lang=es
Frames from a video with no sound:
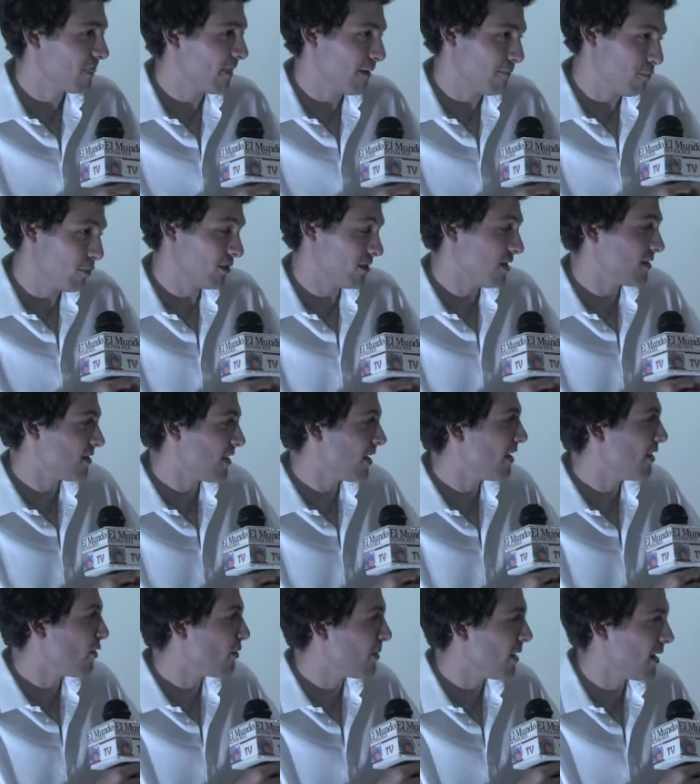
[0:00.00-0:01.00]
y pues han
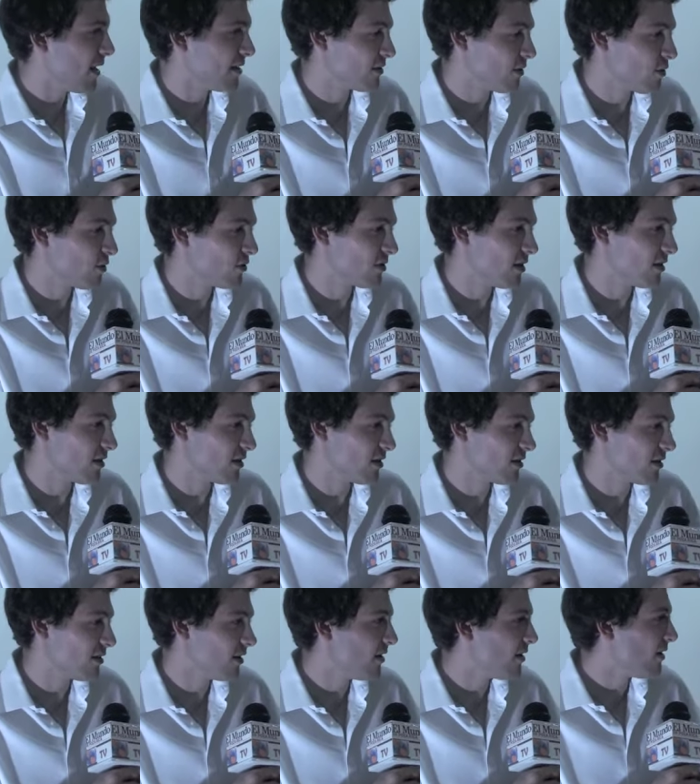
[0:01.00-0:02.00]
salido bien las cosas
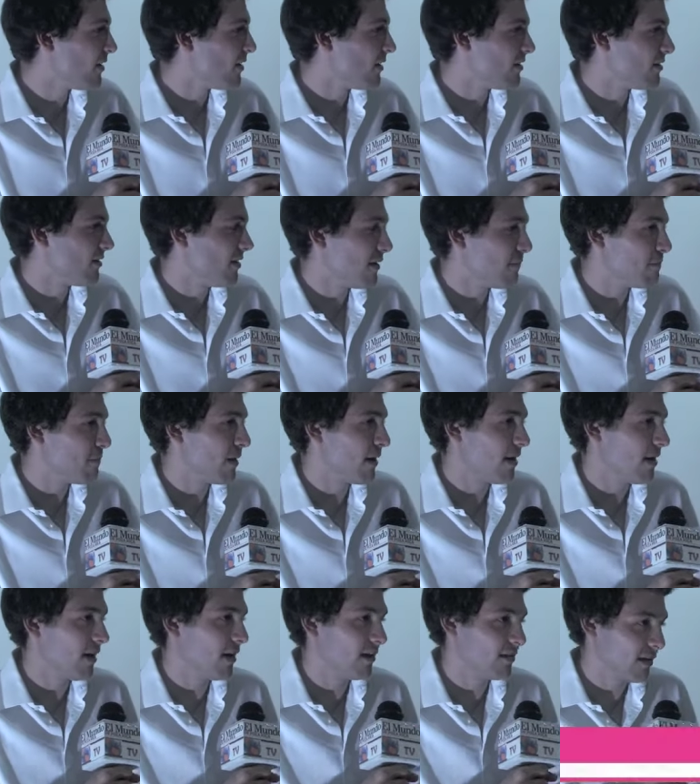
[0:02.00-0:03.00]

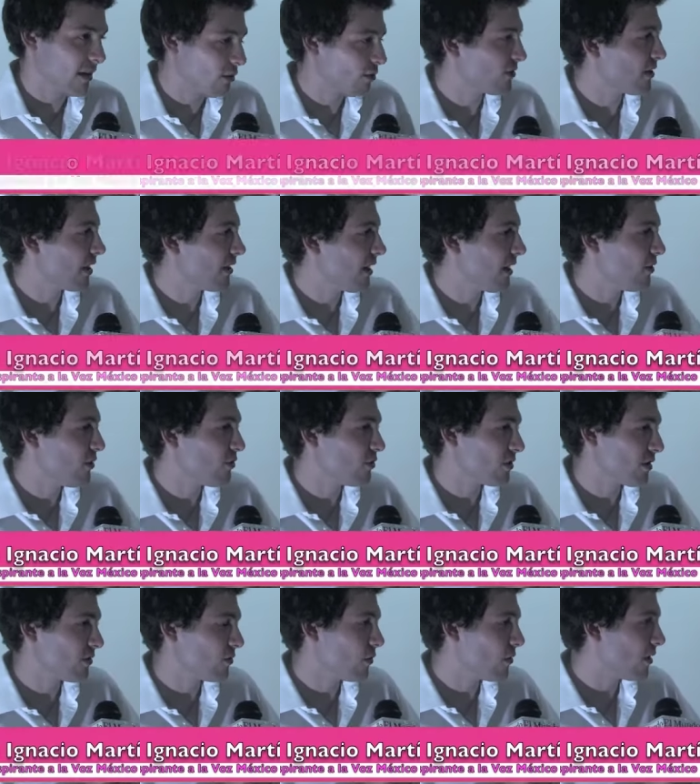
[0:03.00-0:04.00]
siempre se nos han dado los
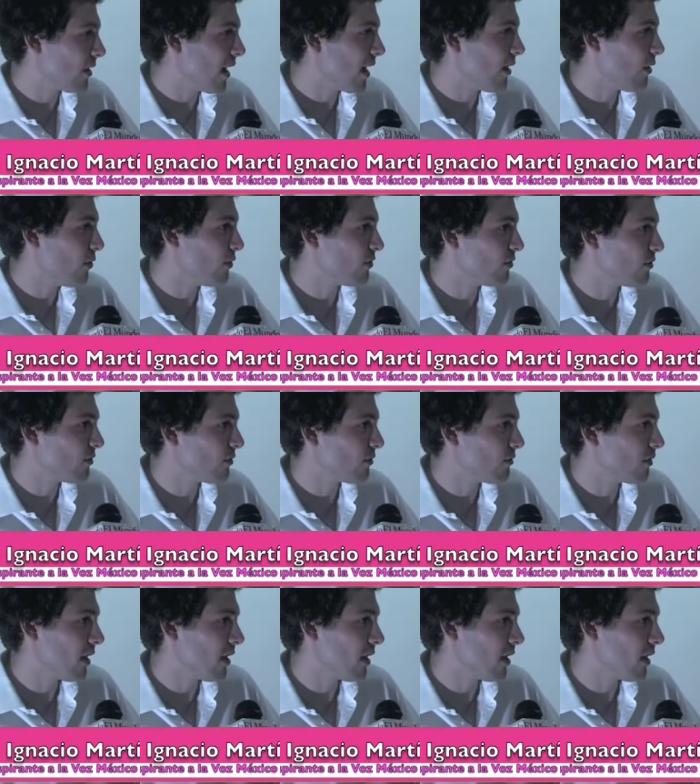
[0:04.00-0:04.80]
resultados,